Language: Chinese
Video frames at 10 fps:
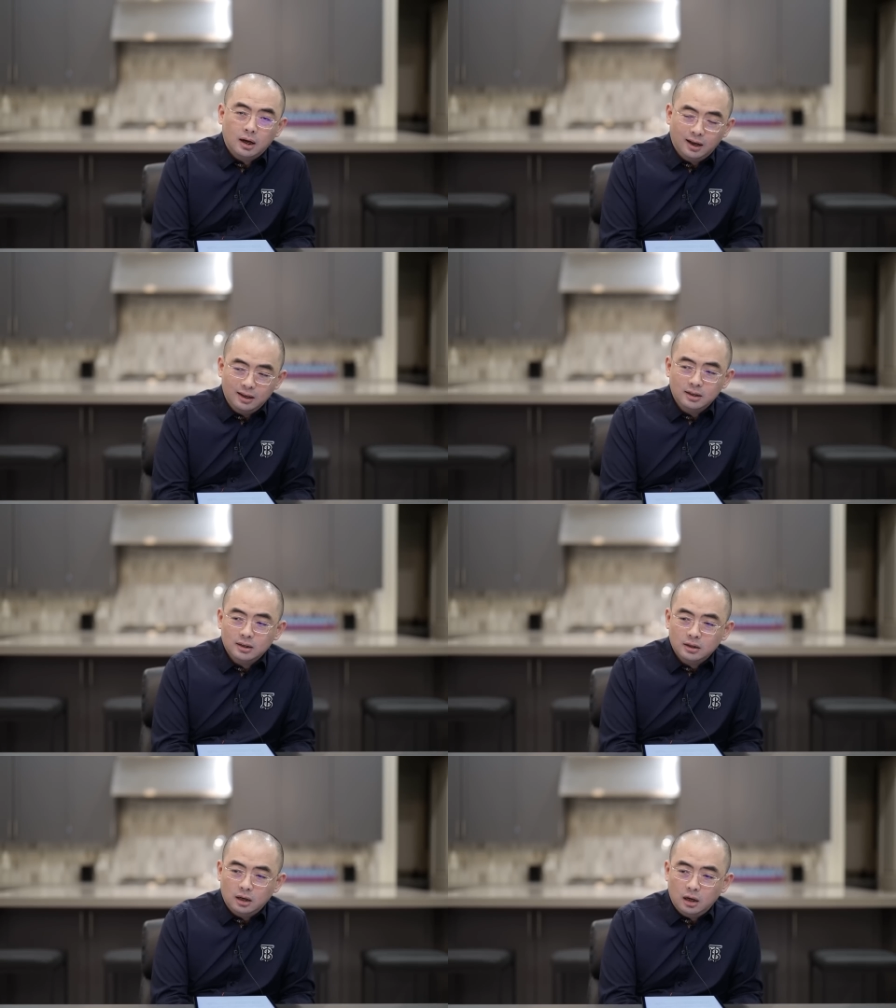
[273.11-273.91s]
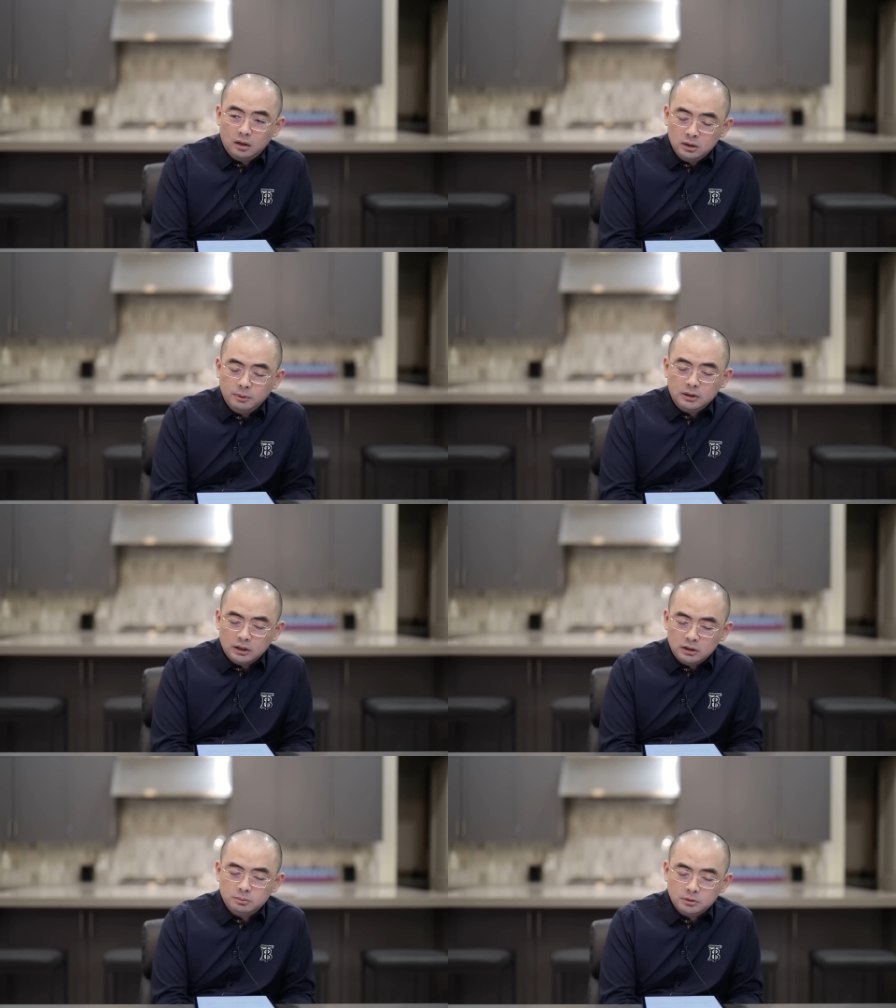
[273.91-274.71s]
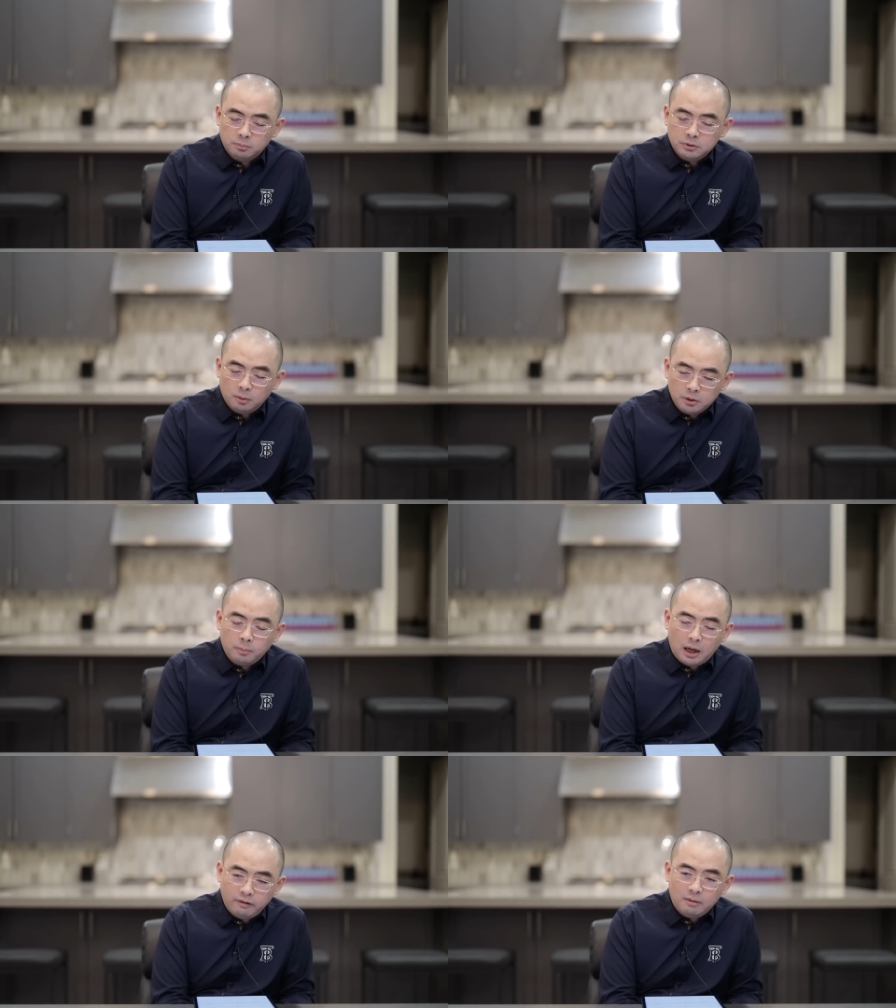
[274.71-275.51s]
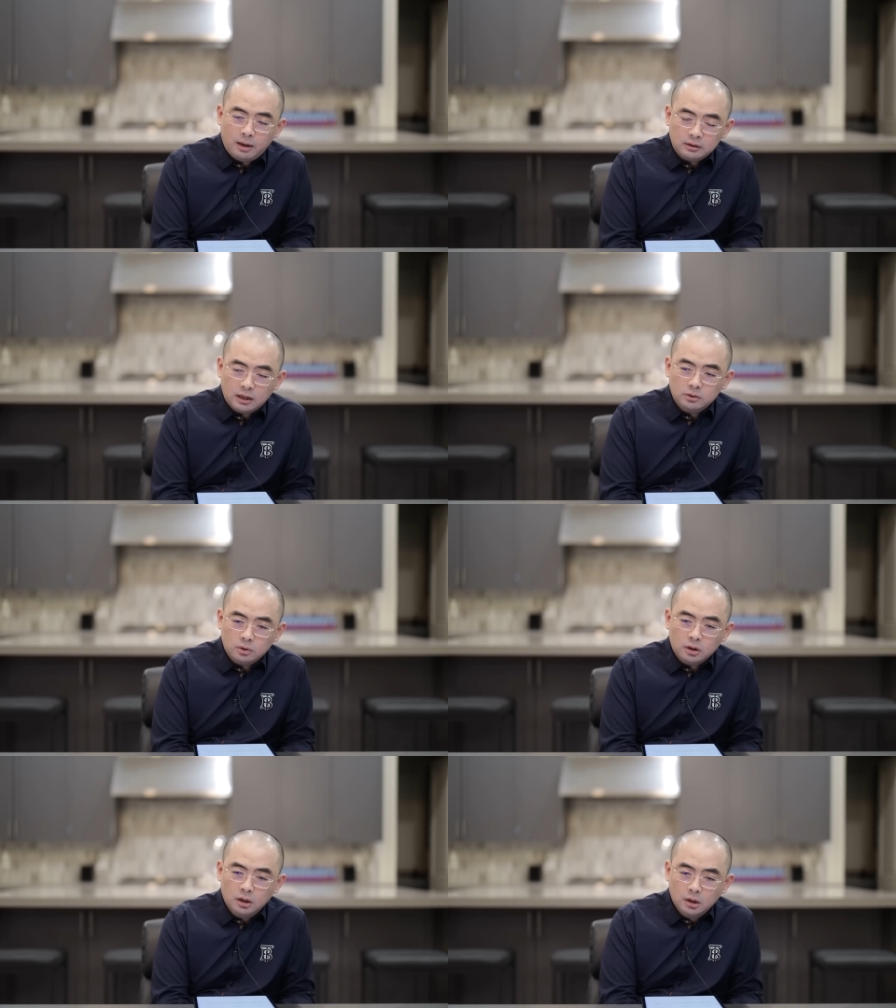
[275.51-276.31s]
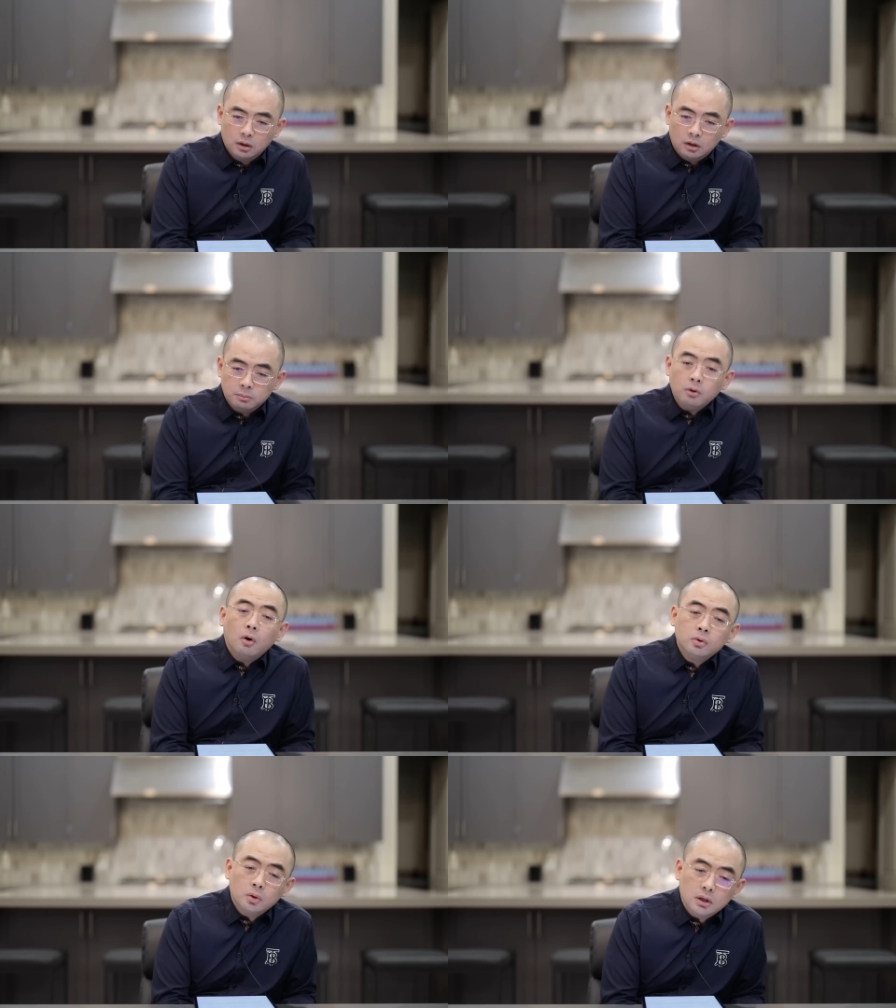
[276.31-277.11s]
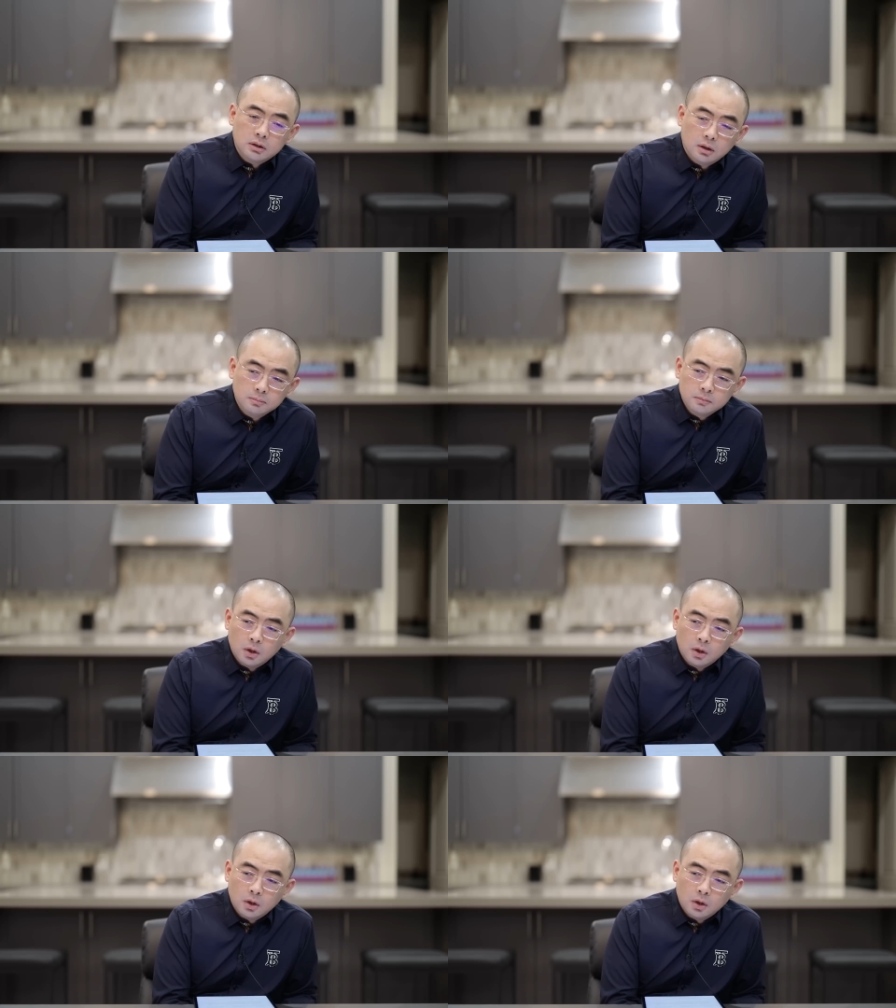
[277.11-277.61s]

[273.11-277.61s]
哈啊，日本也是比较比较比较排外嘛，他也觉得，呃，你包括欧洲也是，